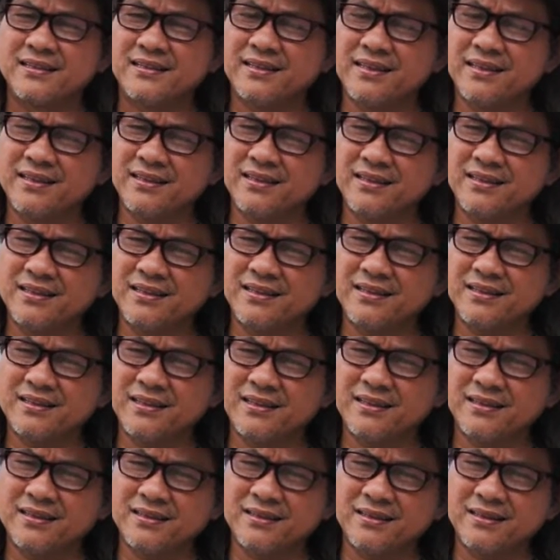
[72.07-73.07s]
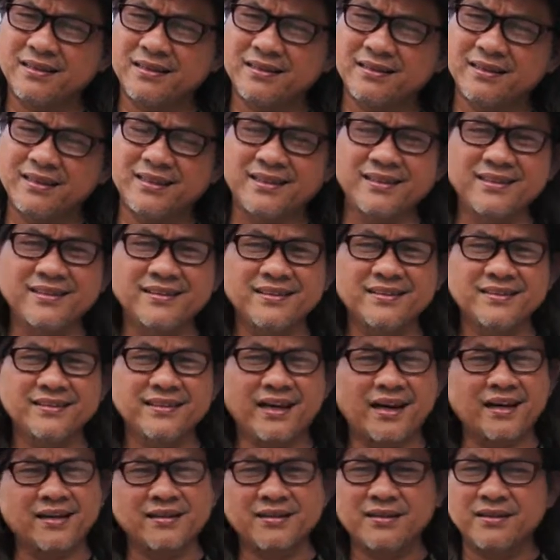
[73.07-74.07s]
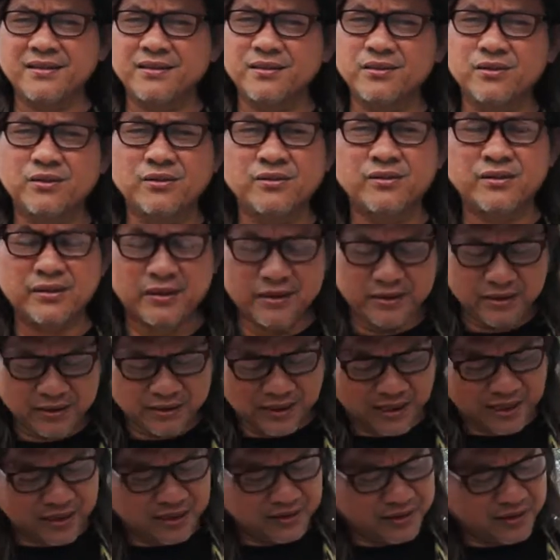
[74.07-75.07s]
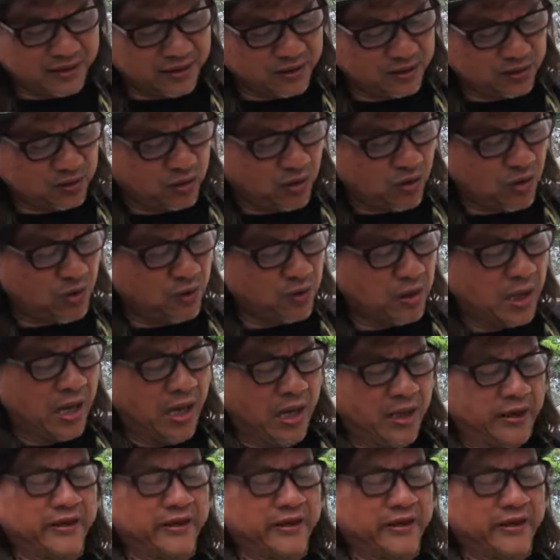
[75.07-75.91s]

Ting ting ting tang ting tung ting tang ting tung.